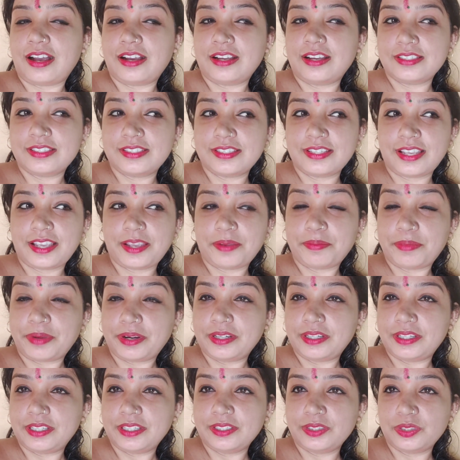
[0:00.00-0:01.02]
आज है
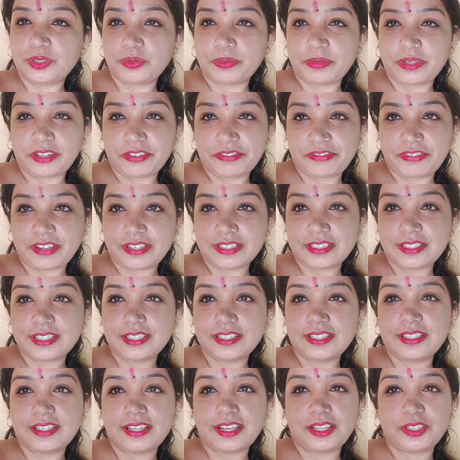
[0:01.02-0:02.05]
मंडे तो मैंने
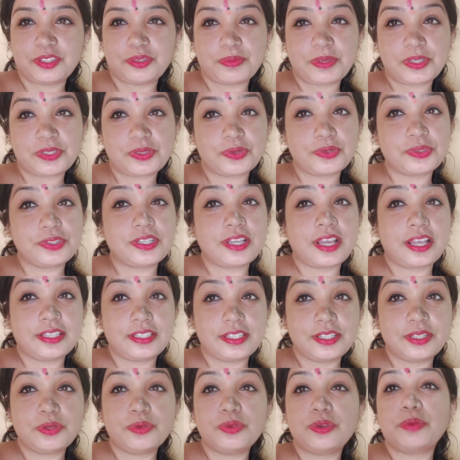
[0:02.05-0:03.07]
फास्टिंग किया तो मैं सोची आज
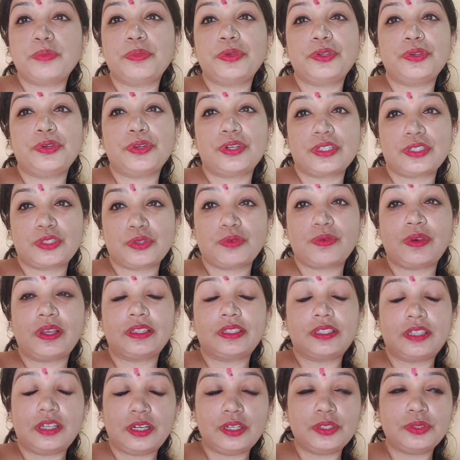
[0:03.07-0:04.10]
ही क्यों ना वीडियो का
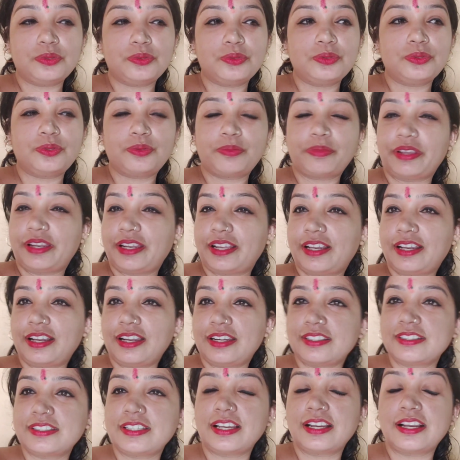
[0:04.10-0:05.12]
शुरुआत कर दूँ तो मैंने
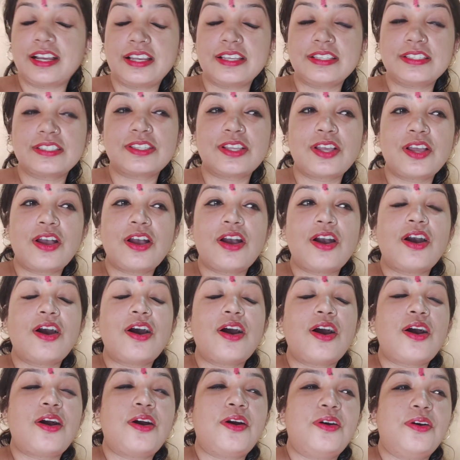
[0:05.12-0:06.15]
कर दिया गाइस
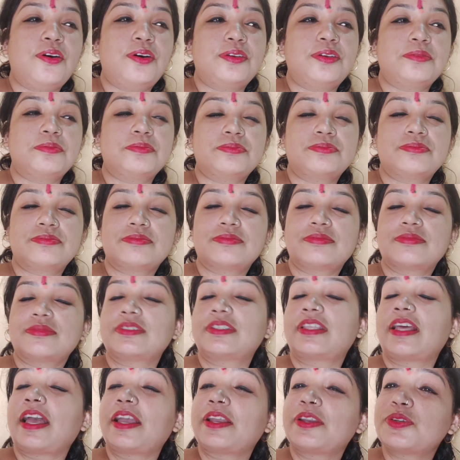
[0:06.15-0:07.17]
और
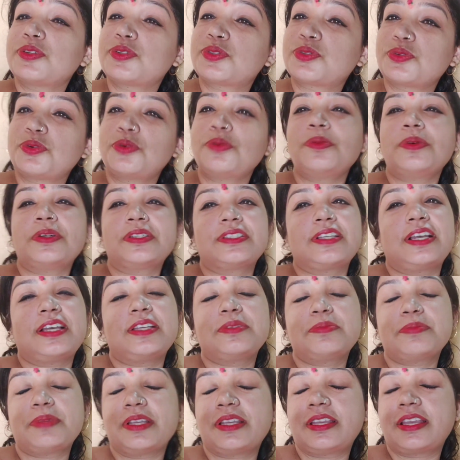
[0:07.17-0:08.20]
थैंक यू सो मच
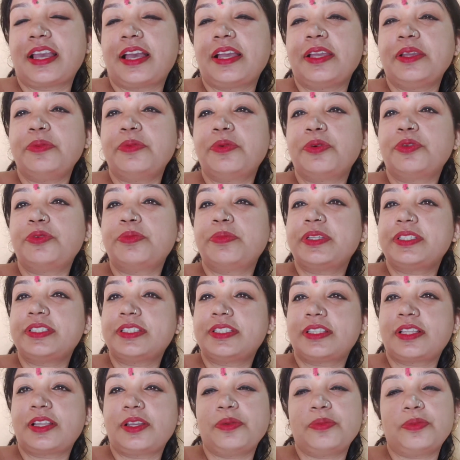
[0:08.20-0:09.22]
गाइस मैं क्या ही बोलूँ मैं
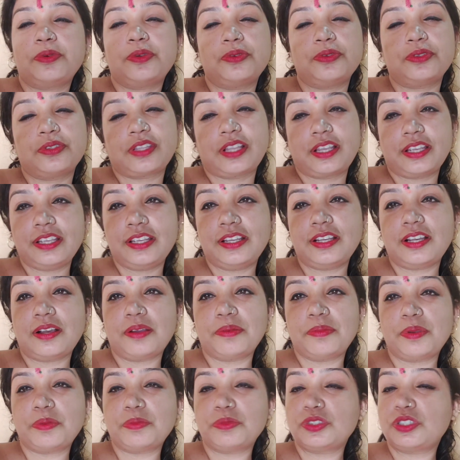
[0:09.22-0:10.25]
जितना ही बोलूँ उतना ही
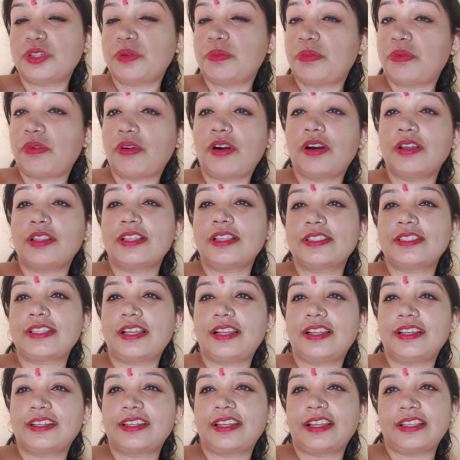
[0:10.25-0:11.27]
कम है मुझे बहुत अच्छा
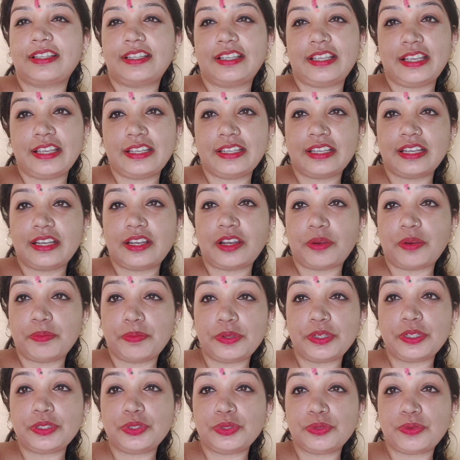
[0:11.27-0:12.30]
लग रहा है कि एक एक
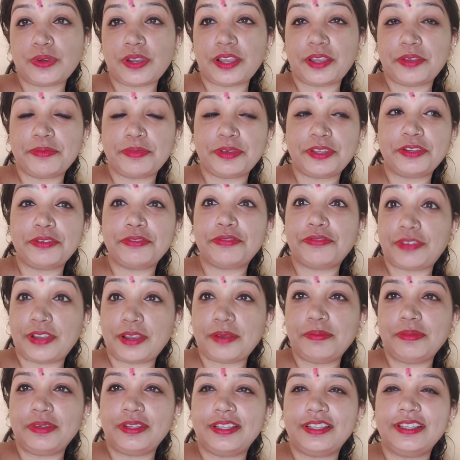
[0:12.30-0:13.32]
कंप्लीट हुआ है मेरी
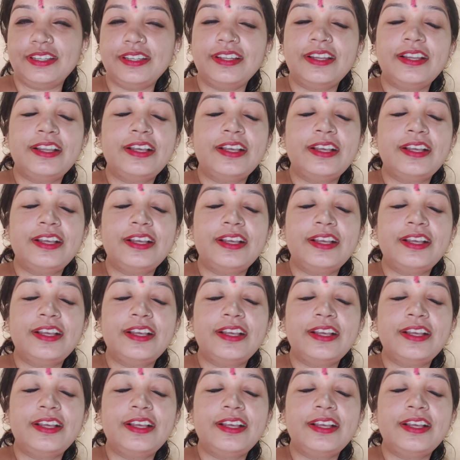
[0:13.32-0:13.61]
फैमिली